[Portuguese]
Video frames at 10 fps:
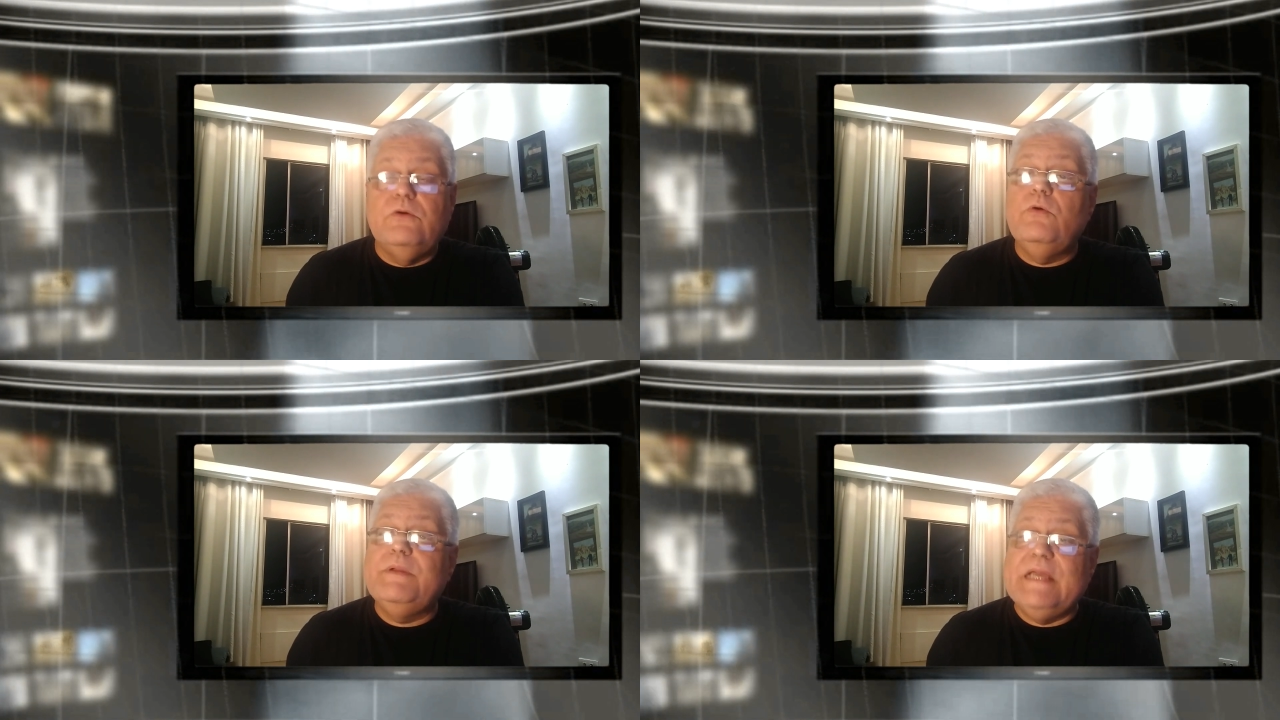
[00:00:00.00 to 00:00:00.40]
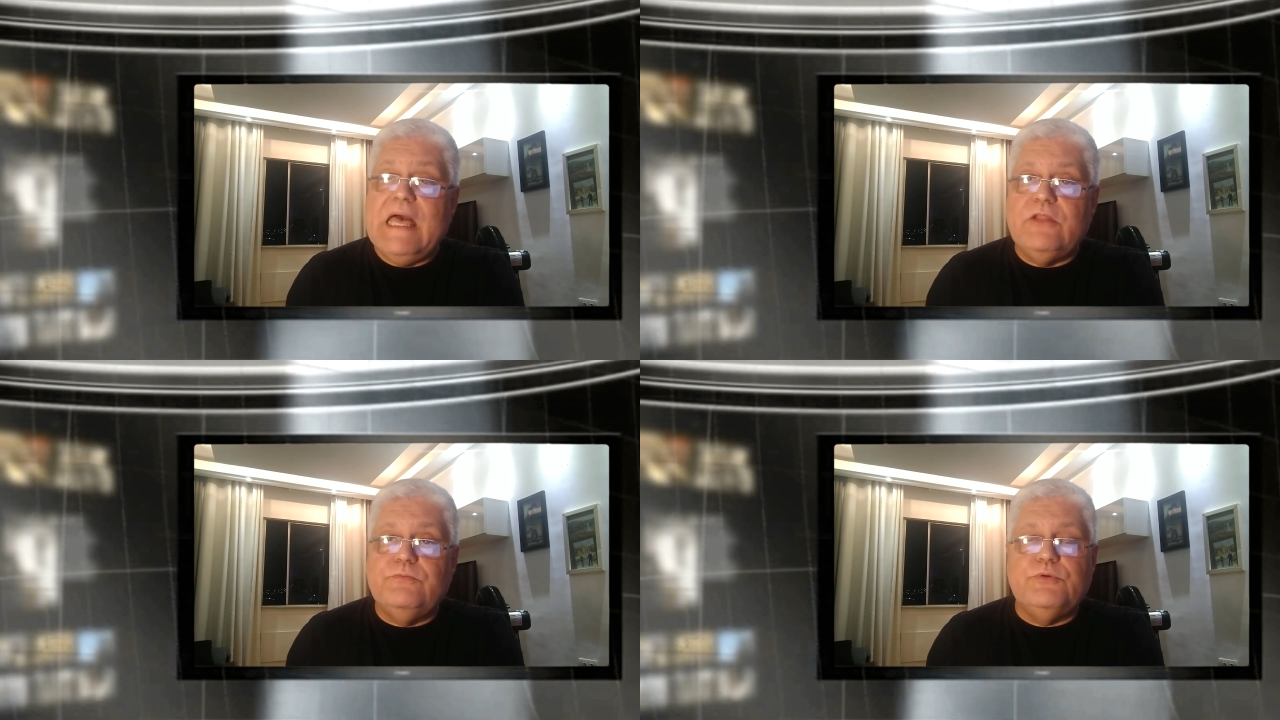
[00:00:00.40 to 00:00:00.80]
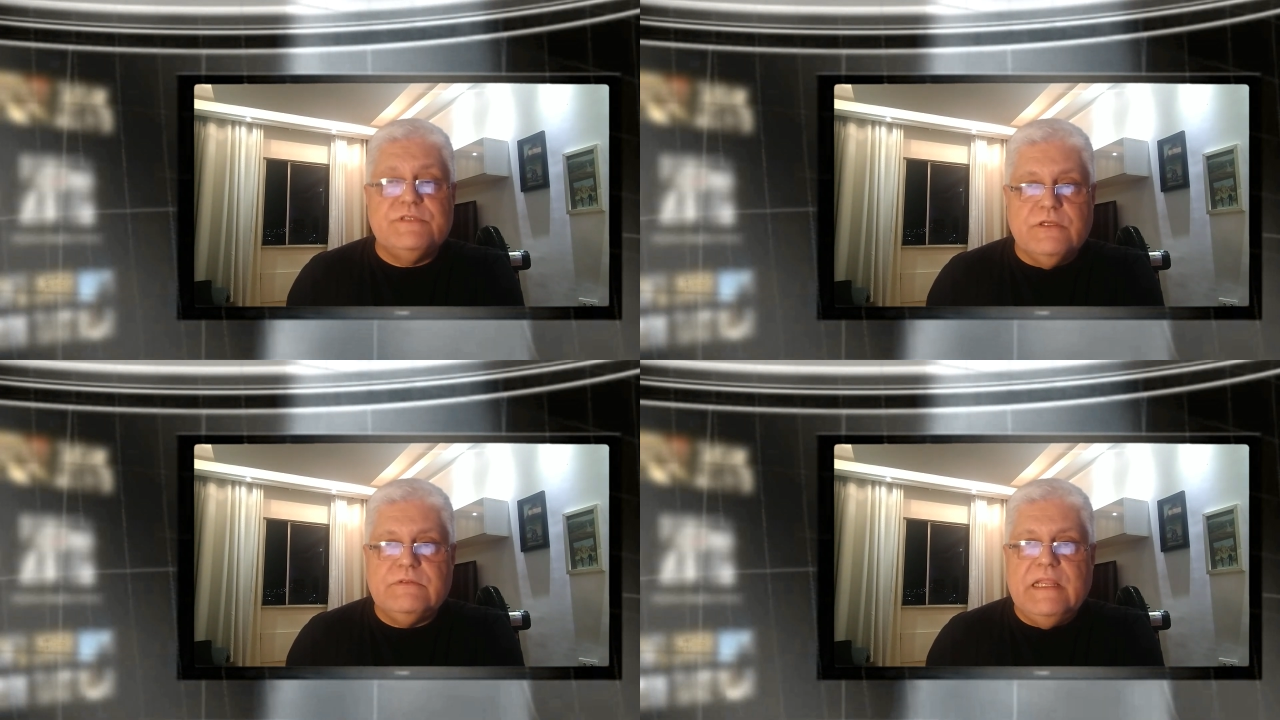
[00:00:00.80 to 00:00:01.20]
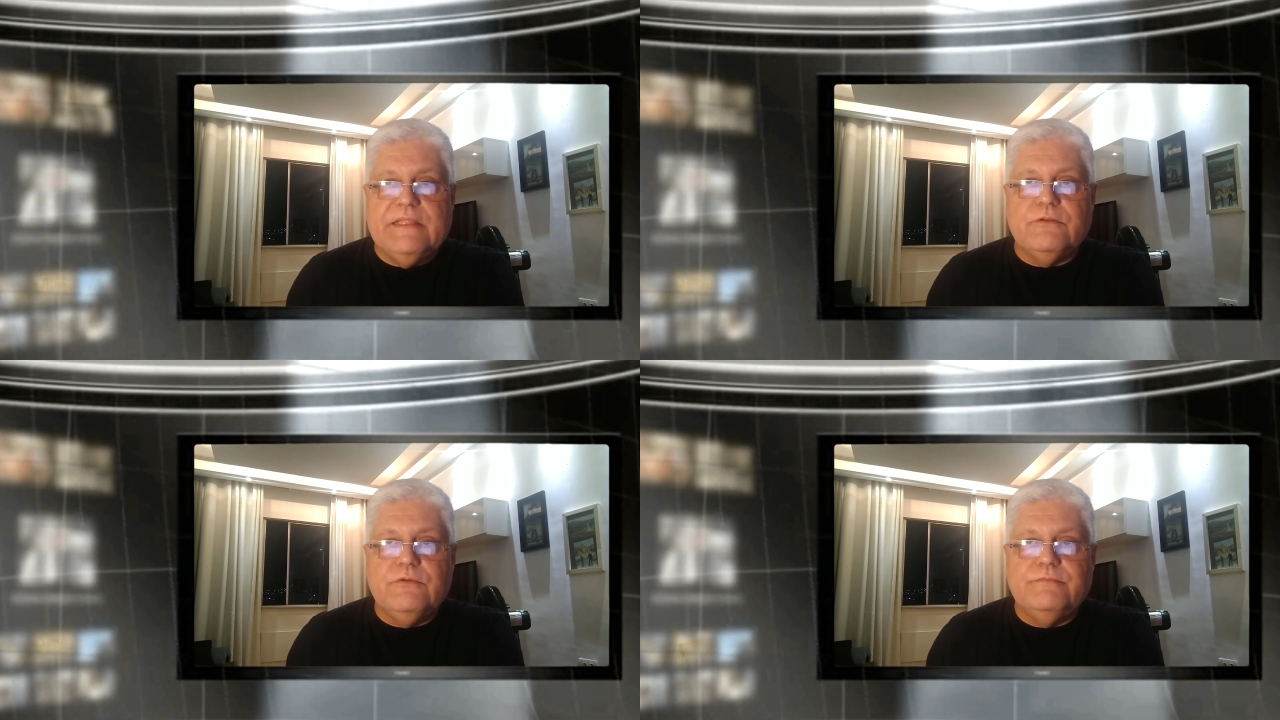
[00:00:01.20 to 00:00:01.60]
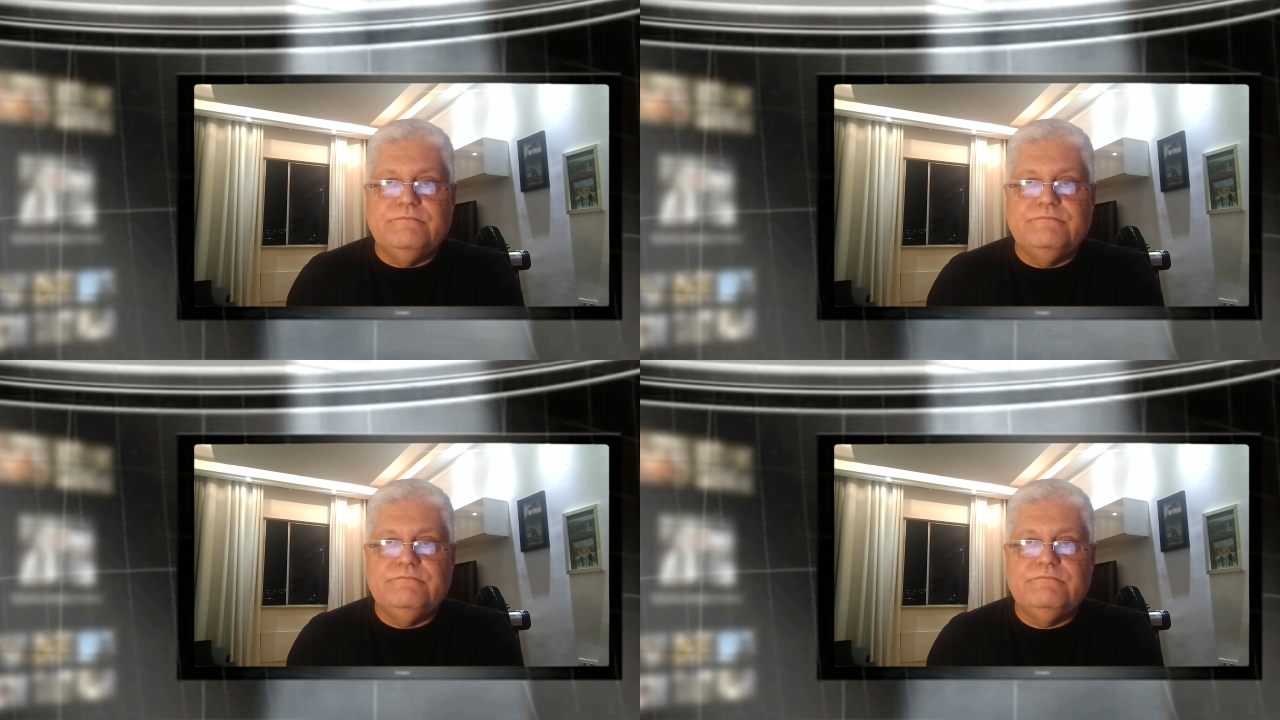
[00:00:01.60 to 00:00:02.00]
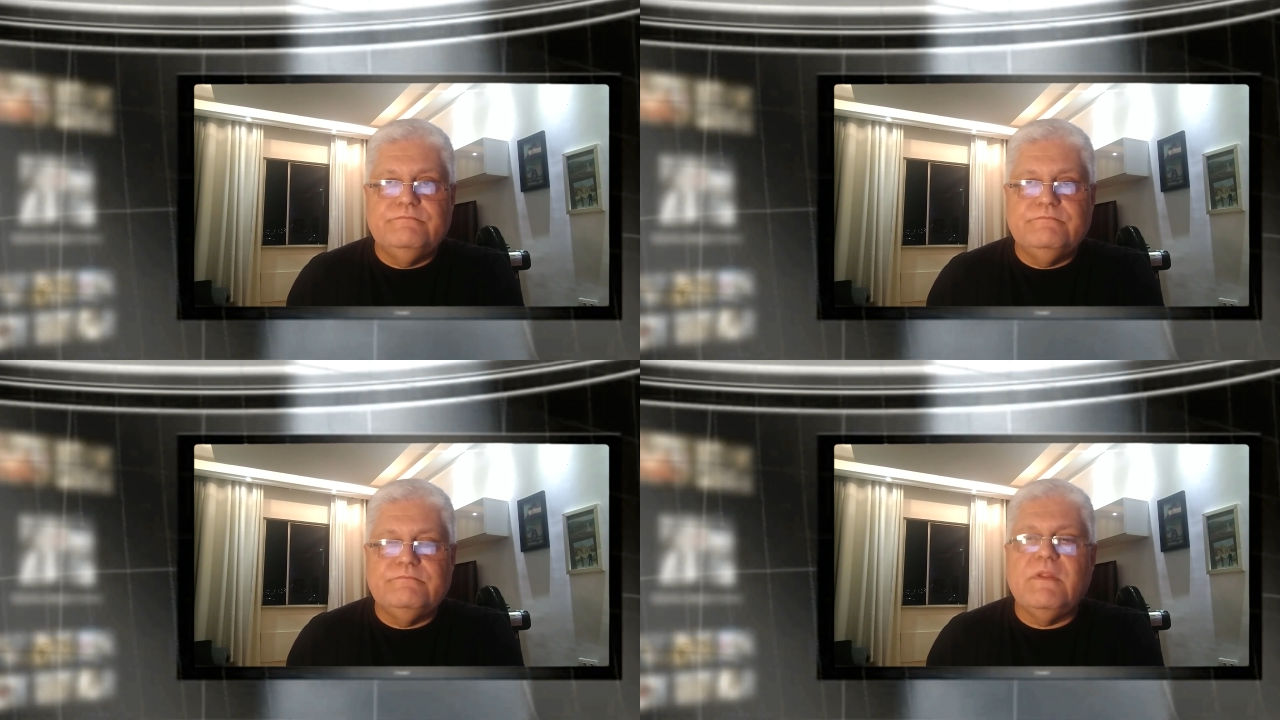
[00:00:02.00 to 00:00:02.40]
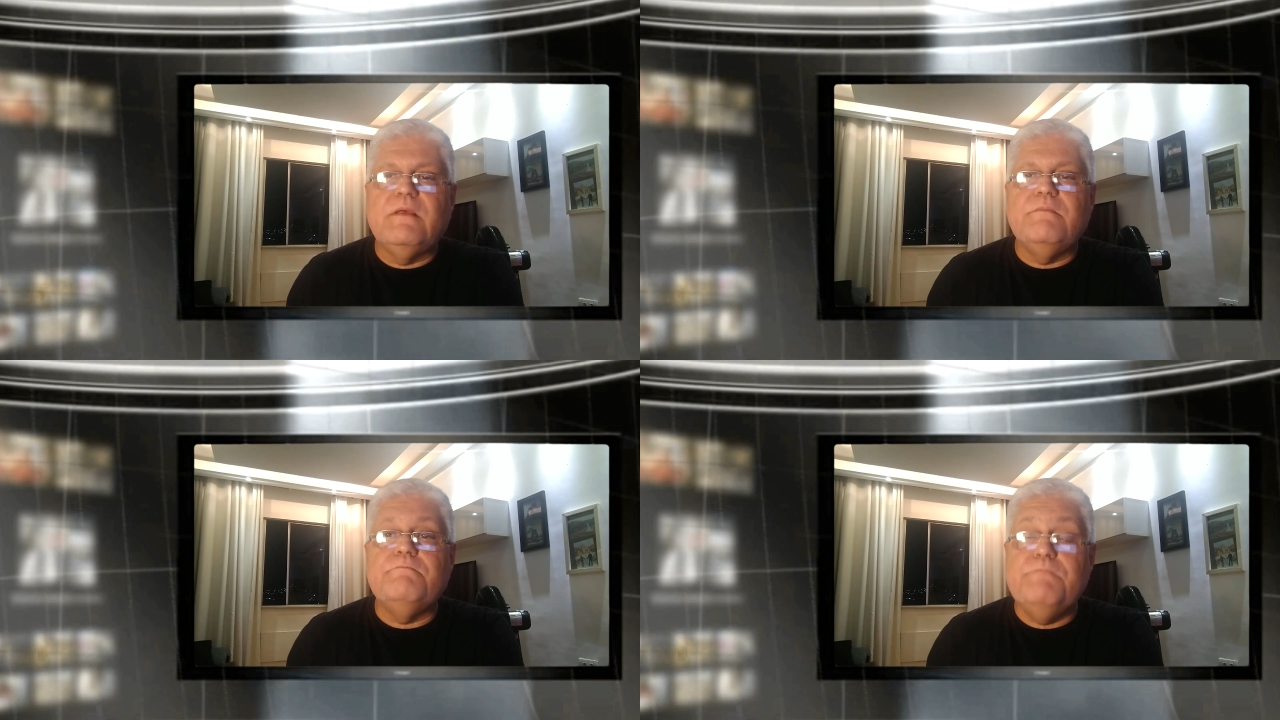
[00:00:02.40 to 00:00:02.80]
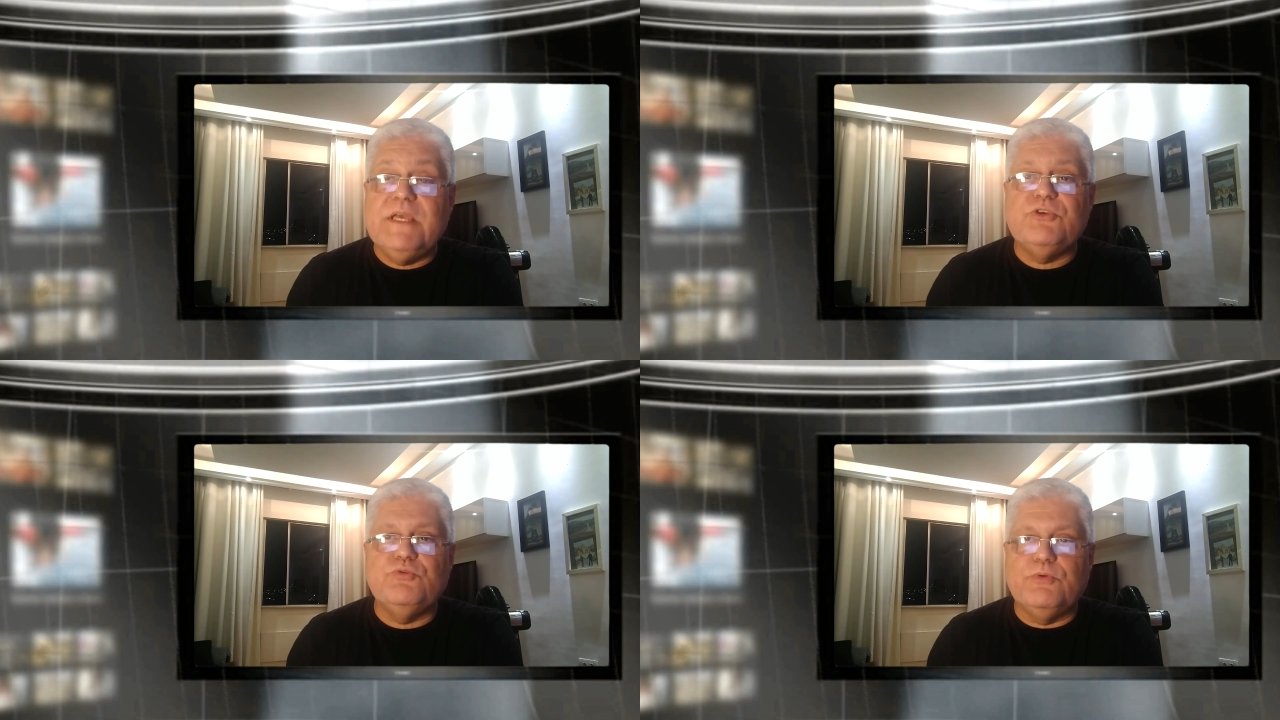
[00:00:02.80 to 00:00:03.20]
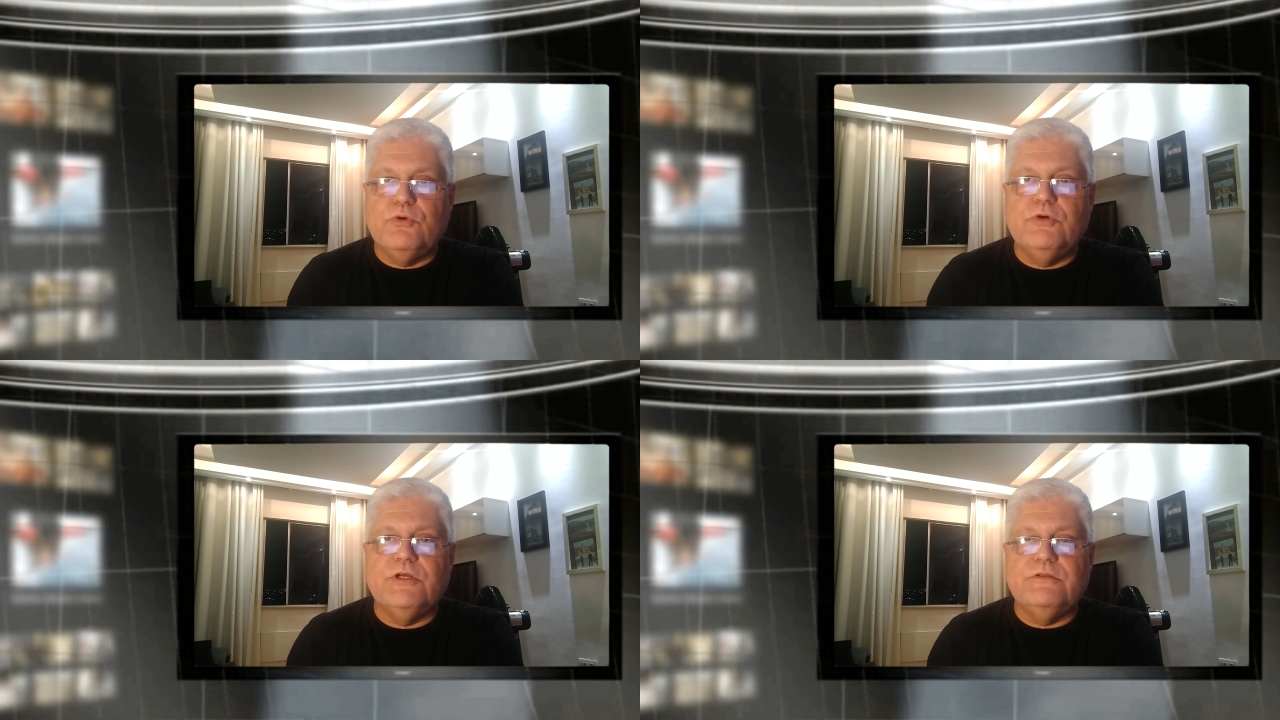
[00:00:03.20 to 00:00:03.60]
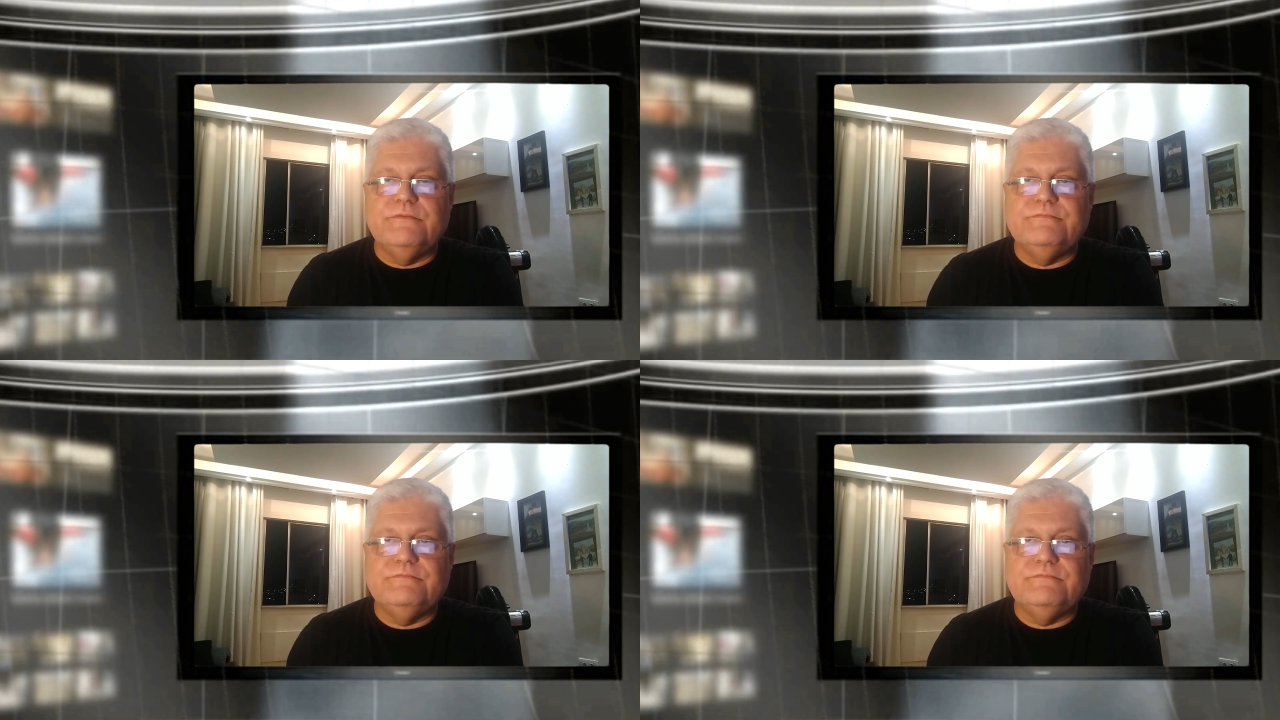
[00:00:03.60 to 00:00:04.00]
Obrigado por seu talento. Beijo pro gordo.